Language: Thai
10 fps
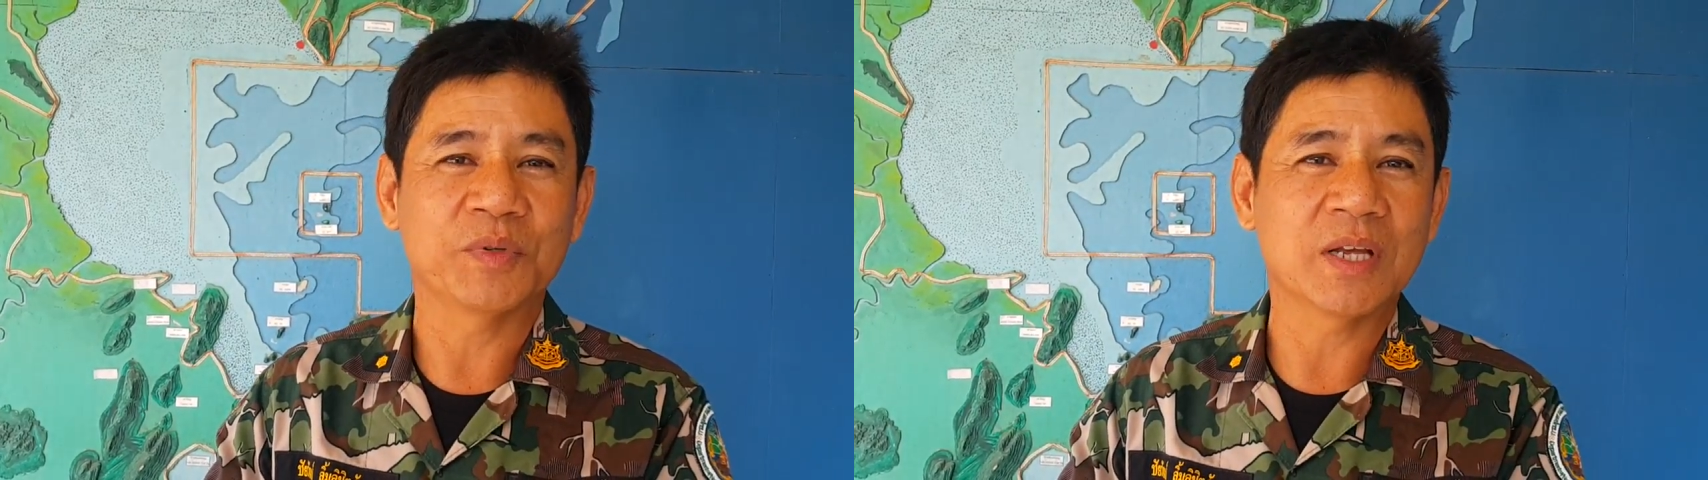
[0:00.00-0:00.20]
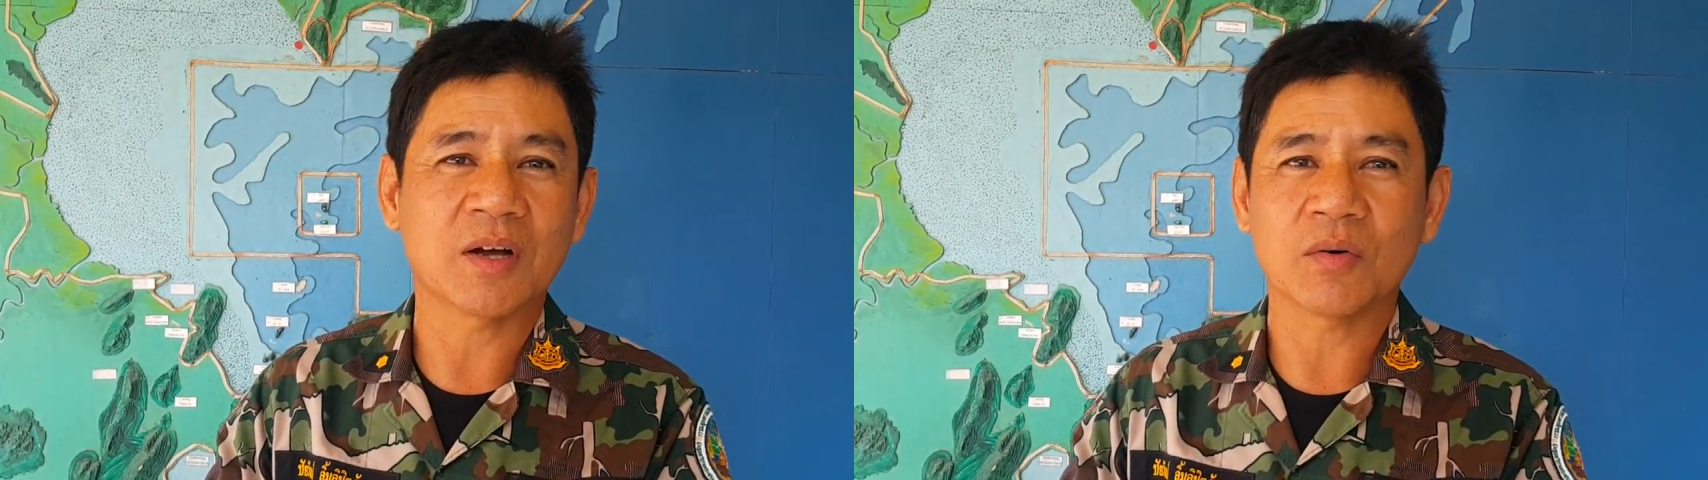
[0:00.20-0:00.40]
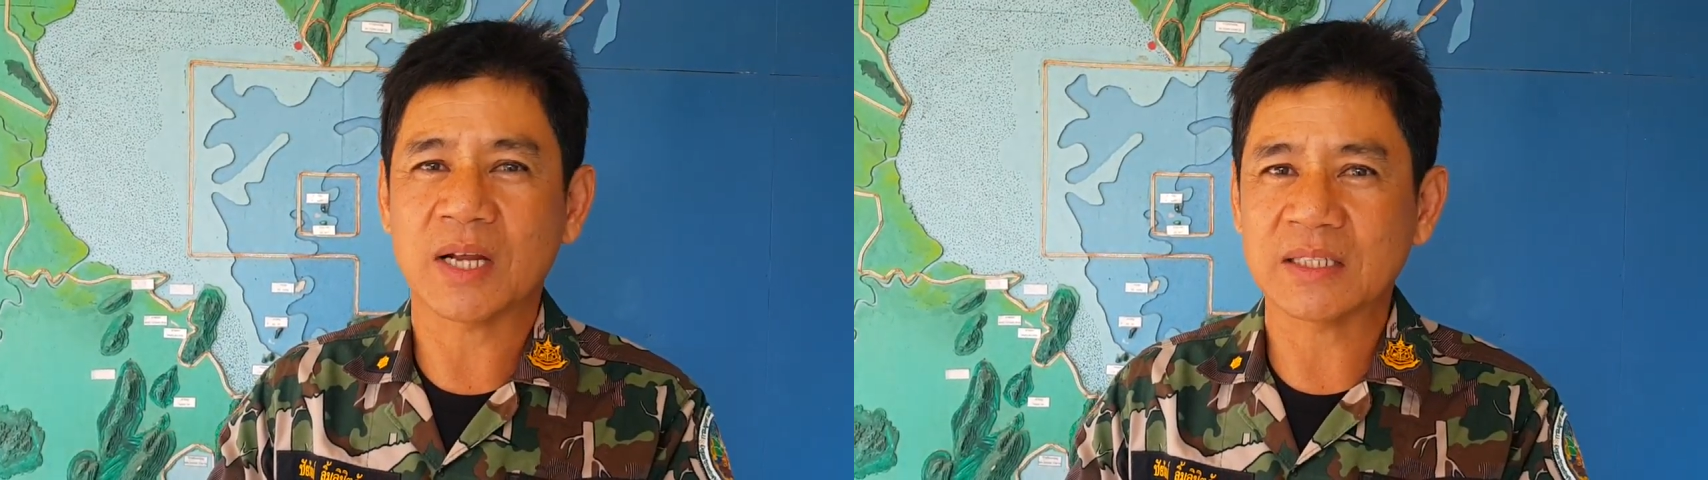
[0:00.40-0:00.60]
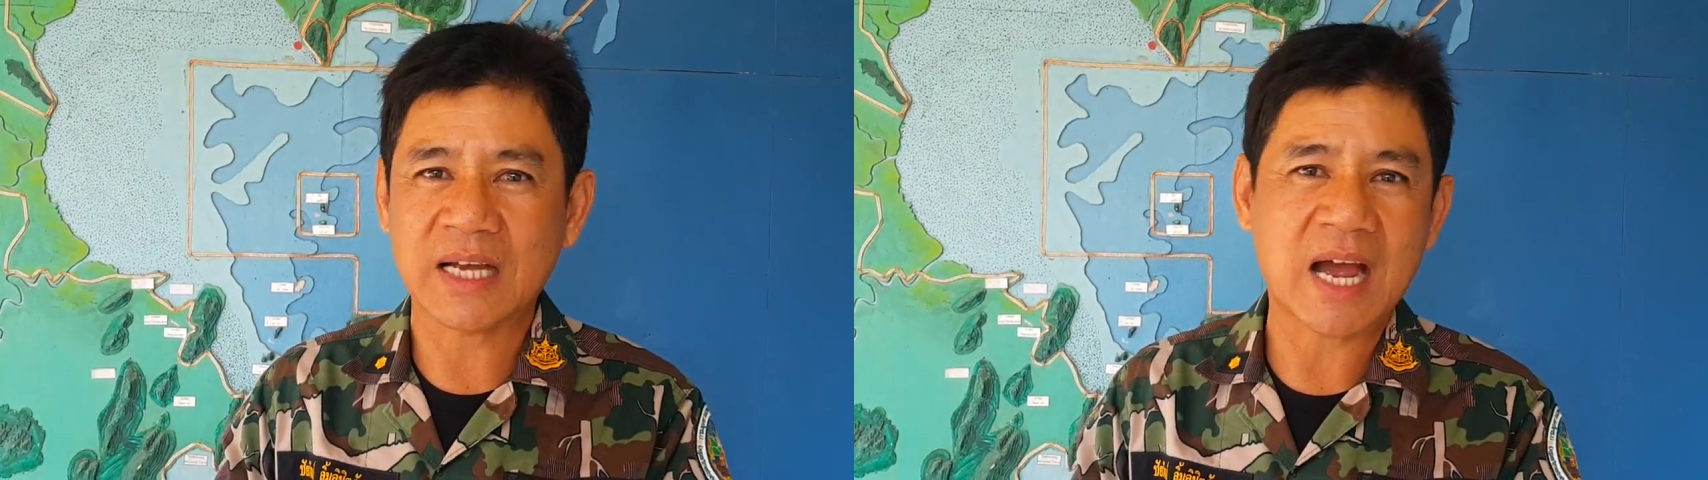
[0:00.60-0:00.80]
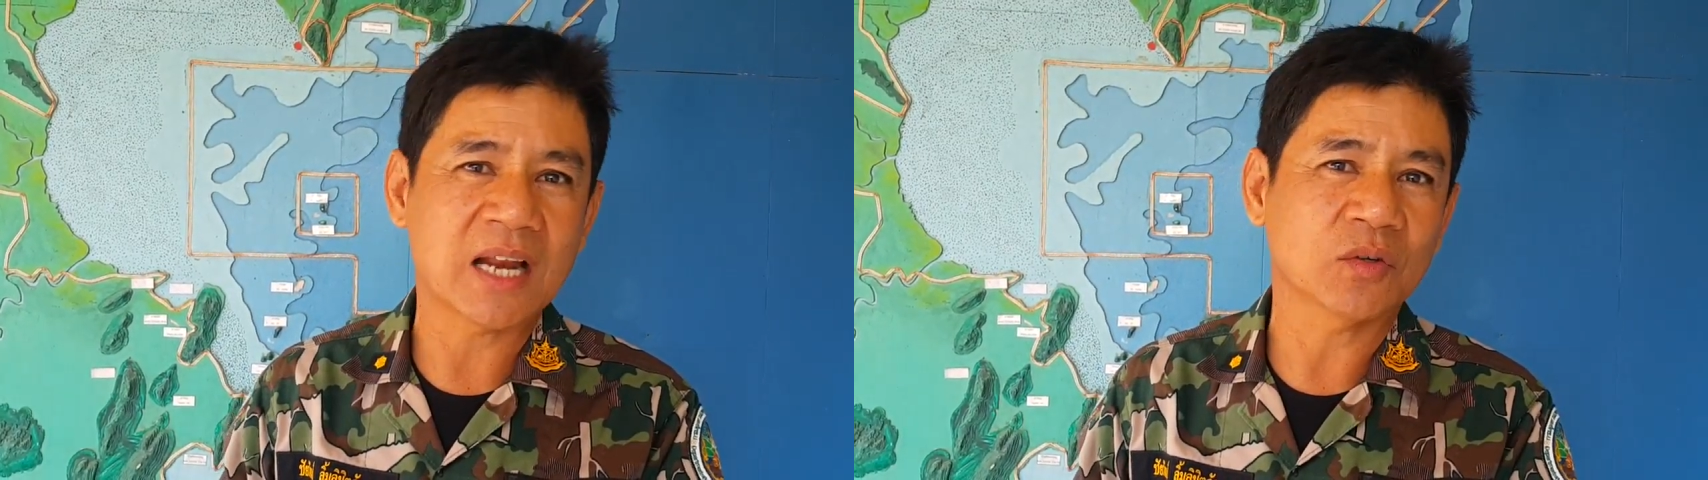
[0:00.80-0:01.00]
ที่เขาคัด
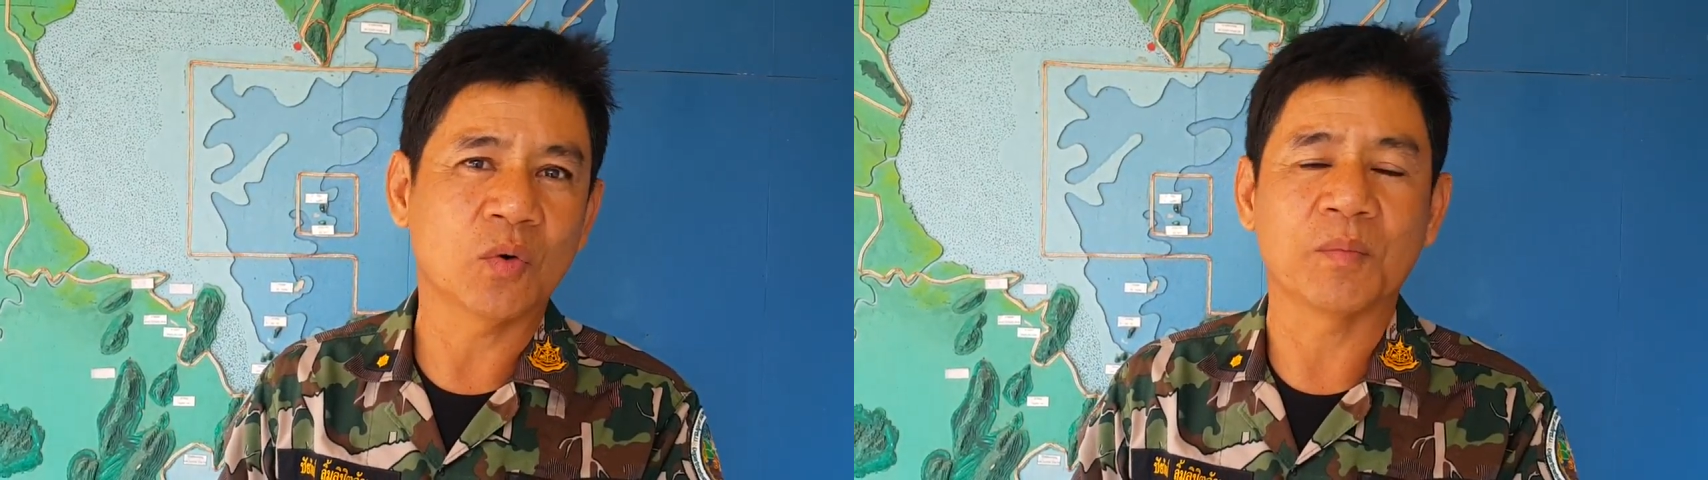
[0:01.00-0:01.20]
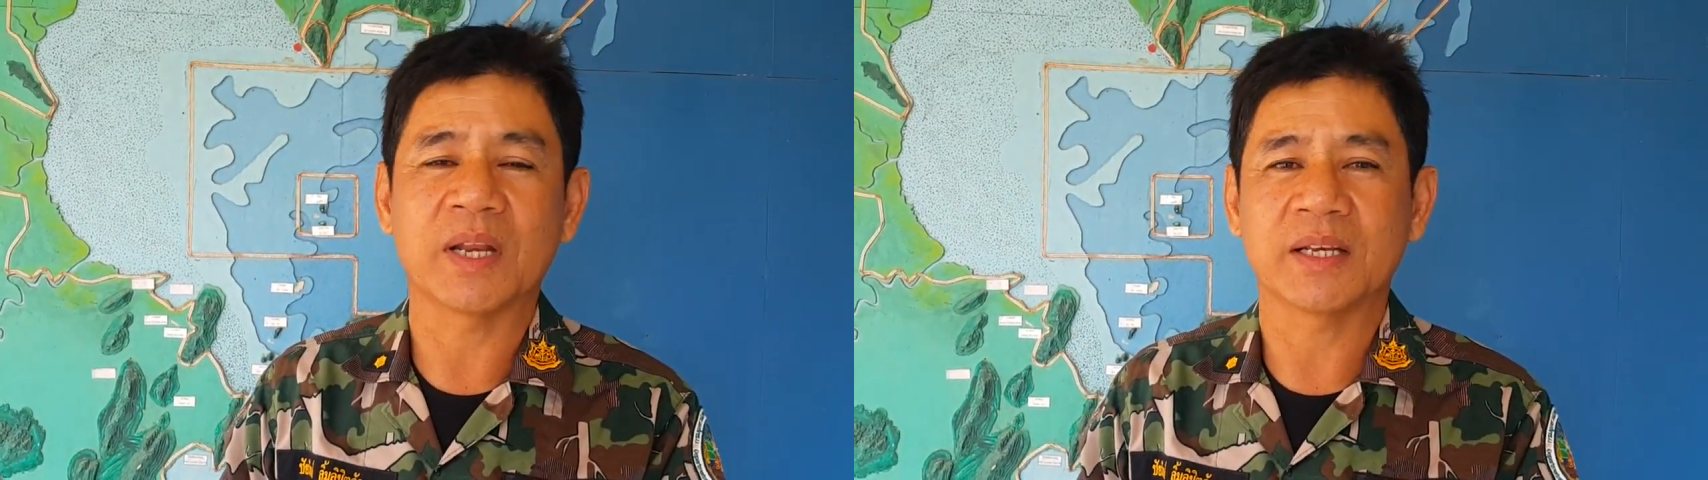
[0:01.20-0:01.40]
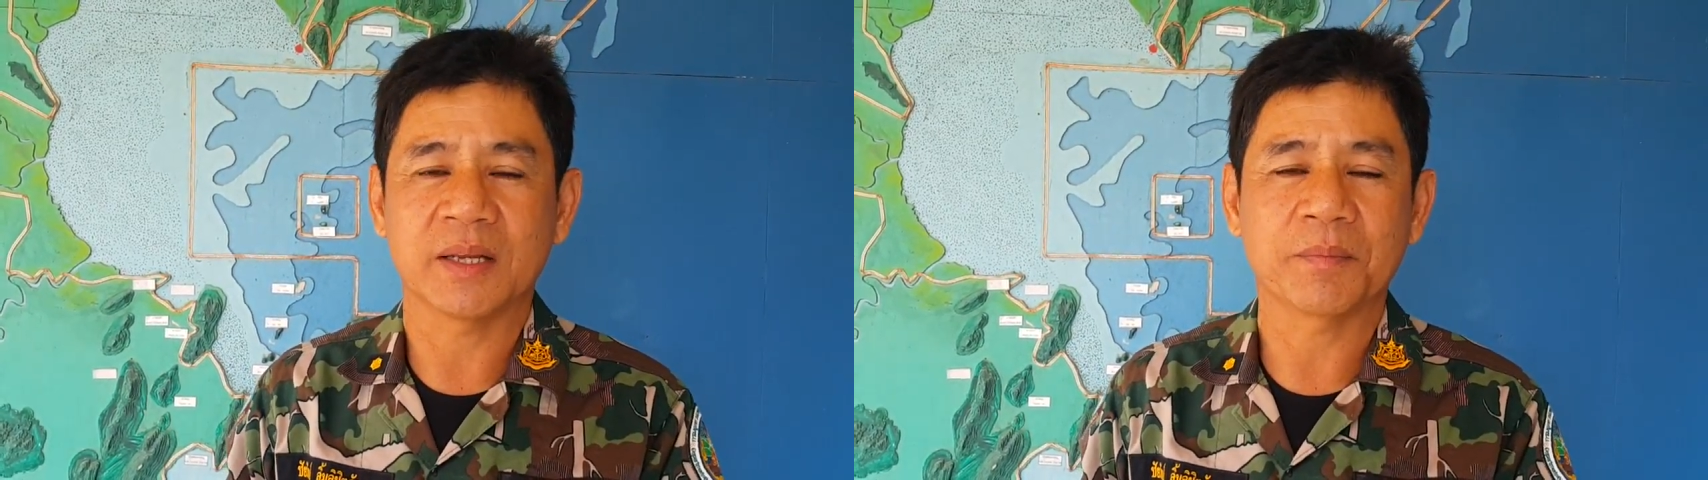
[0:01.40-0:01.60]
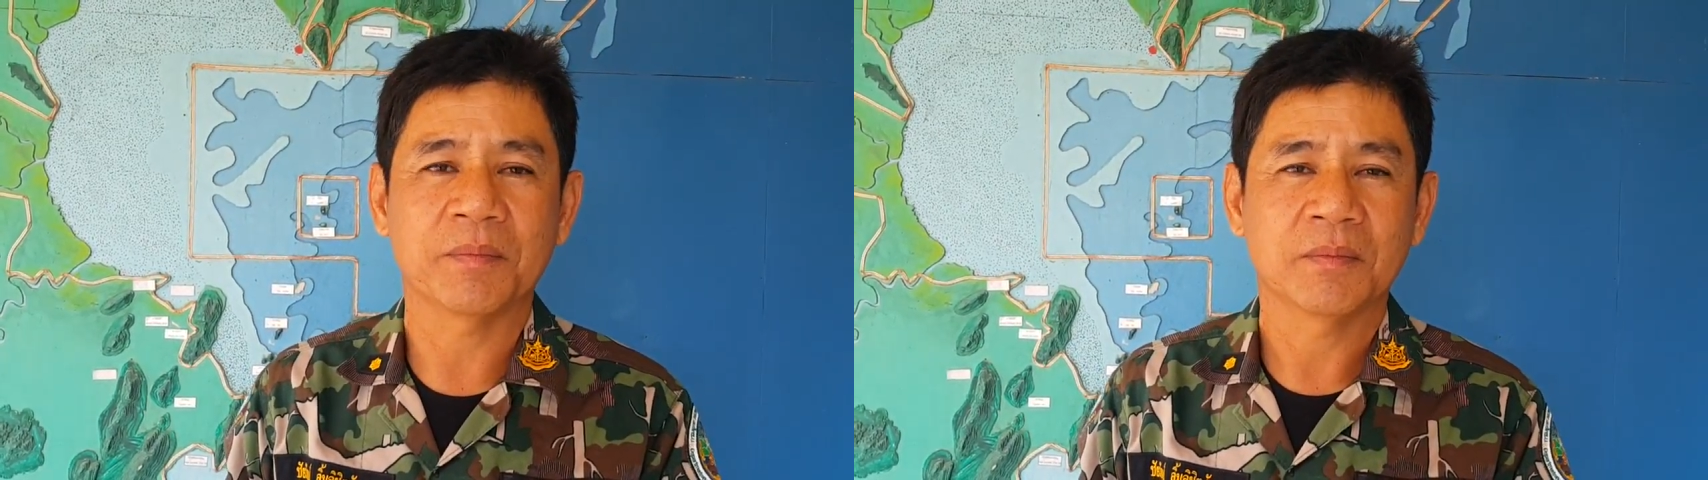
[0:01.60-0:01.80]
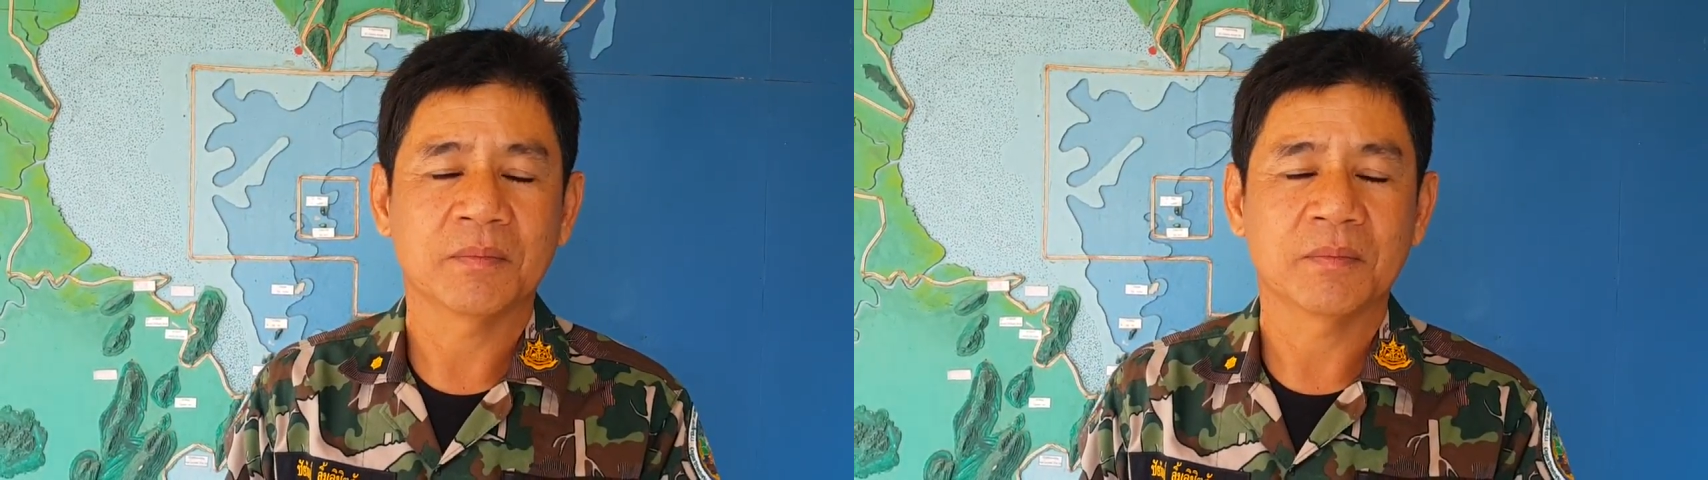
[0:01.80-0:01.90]
ค้านกลุ่มอะไรเนี่ย